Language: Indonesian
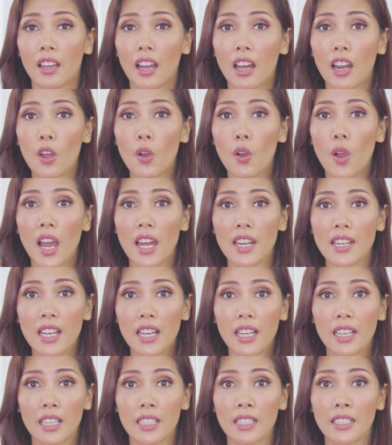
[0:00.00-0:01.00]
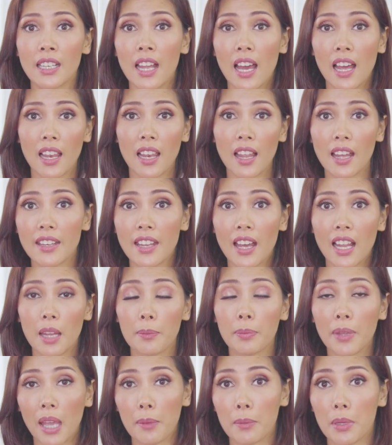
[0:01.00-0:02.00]
kalau ada kendala
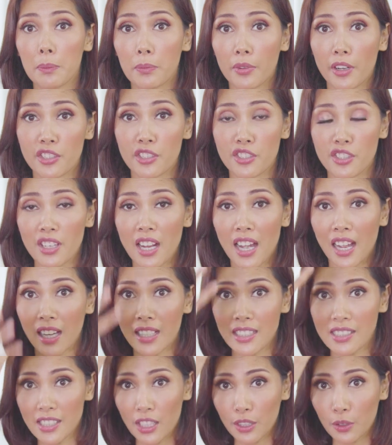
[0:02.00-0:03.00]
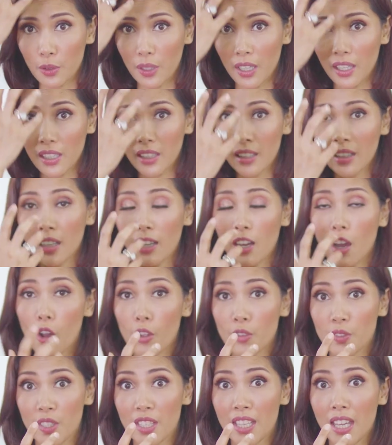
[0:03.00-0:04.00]
dalam cabin pressure akan dijatuhkan
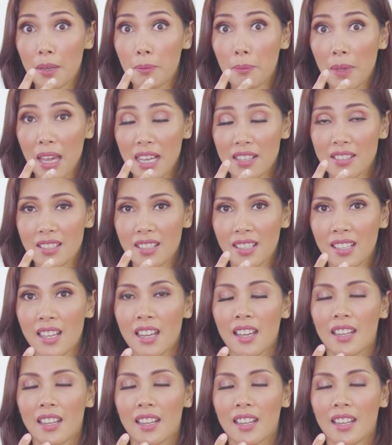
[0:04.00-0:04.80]
oksigen mask.